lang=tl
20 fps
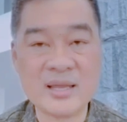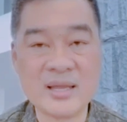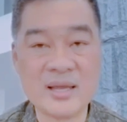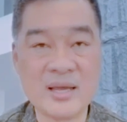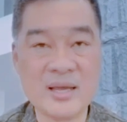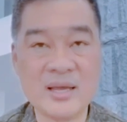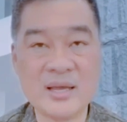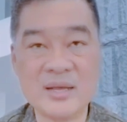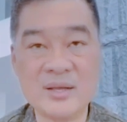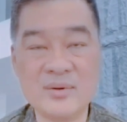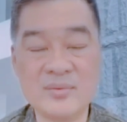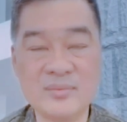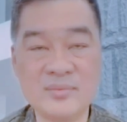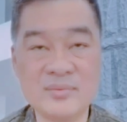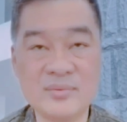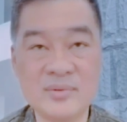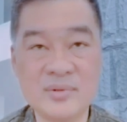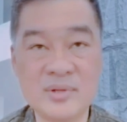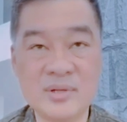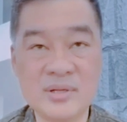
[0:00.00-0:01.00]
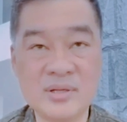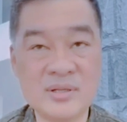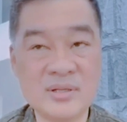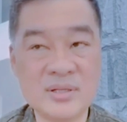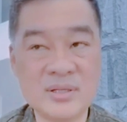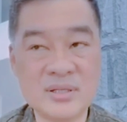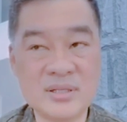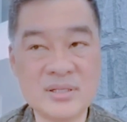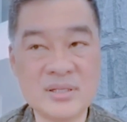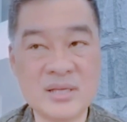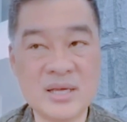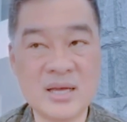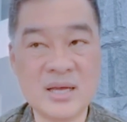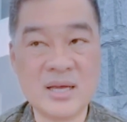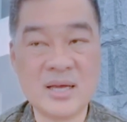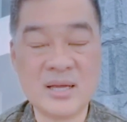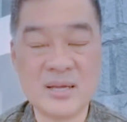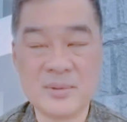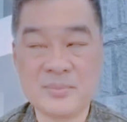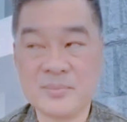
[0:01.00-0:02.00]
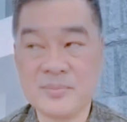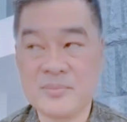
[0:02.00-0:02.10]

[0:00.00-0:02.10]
na nung sa